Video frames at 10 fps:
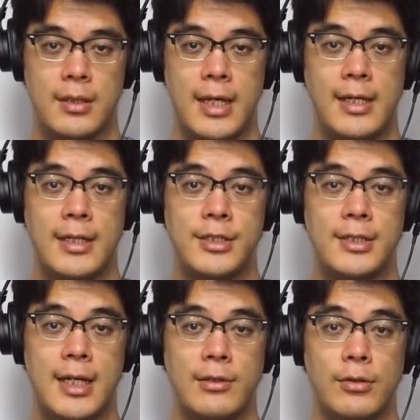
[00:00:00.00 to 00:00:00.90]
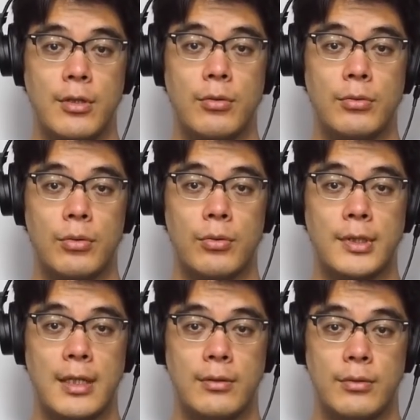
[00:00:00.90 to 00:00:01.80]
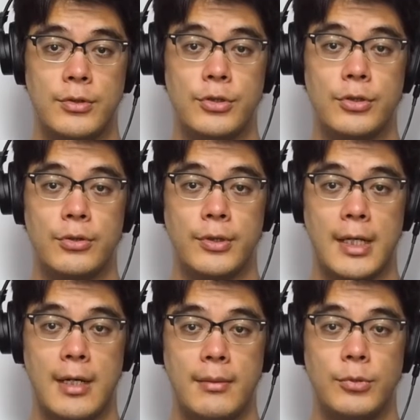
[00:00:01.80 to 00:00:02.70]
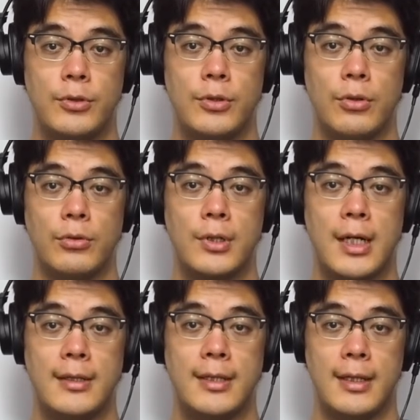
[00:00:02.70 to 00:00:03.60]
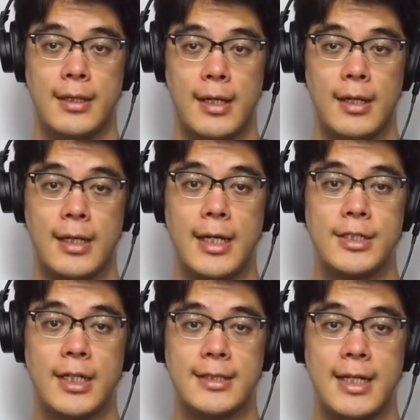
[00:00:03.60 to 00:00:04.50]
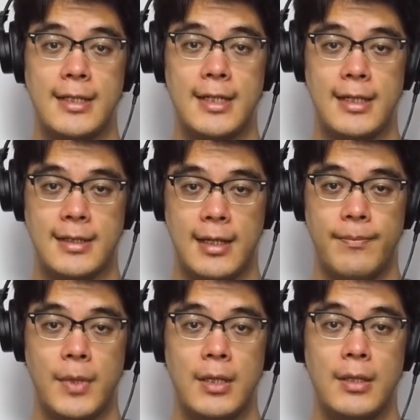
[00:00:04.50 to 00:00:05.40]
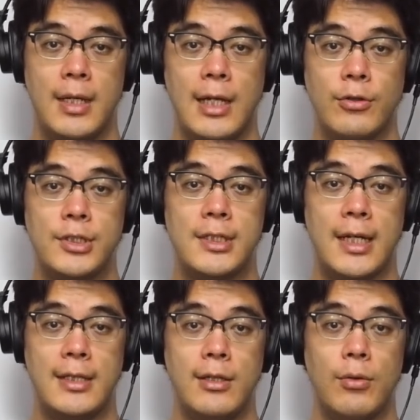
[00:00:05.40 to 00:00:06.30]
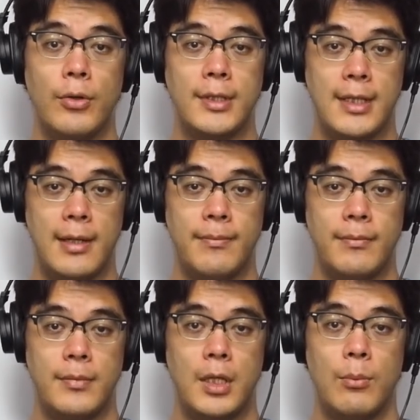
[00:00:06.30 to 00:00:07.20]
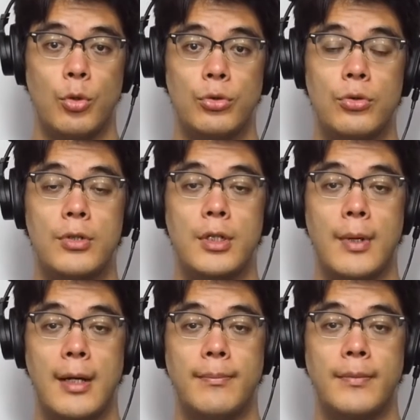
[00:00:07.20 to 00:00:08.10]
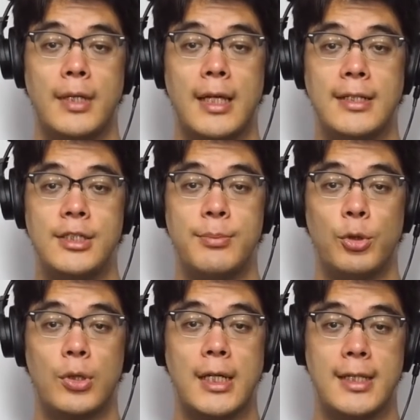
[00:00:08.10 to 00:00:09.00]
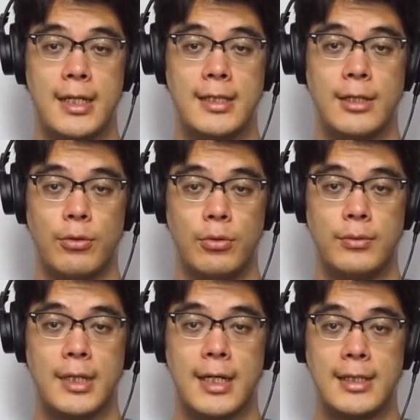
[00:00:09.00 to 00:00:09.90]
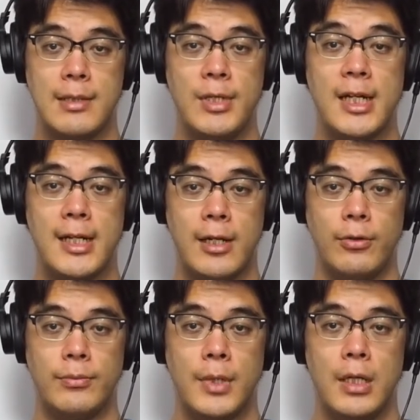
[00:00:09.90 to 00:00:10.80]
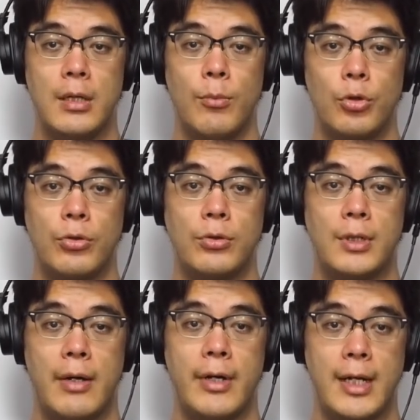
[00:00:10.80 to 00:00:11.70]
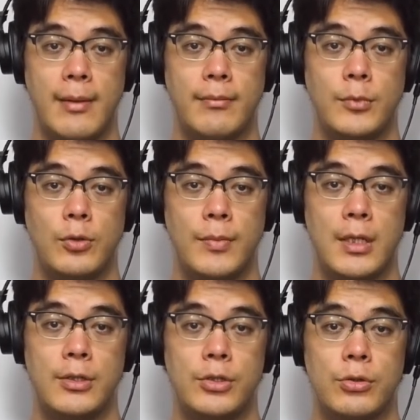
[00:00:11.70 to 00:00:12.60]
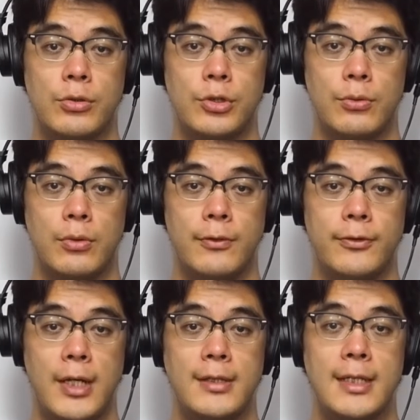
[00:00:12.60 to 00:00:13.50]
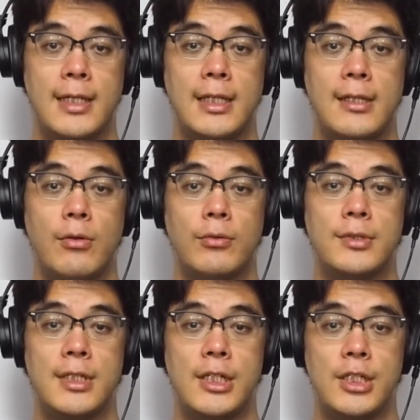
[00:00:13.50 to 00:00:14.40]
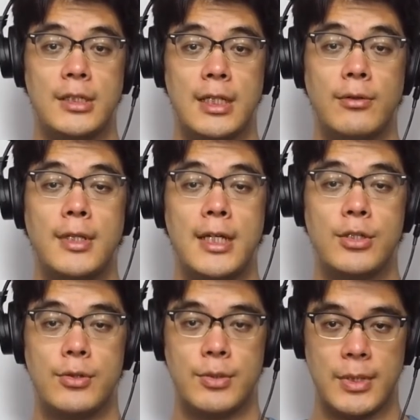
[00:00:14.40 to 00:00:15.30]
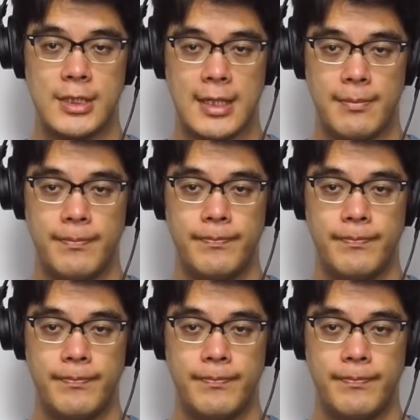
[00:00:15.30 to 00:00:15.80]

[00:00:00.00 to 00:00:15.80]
平安時代の日本の古典の儒教や仏教の観点から解釈されていた江戸時代において、元織は源氏物語などの中に見られる物の哀れの情緒を普遍的な日本精神だと提唱しました。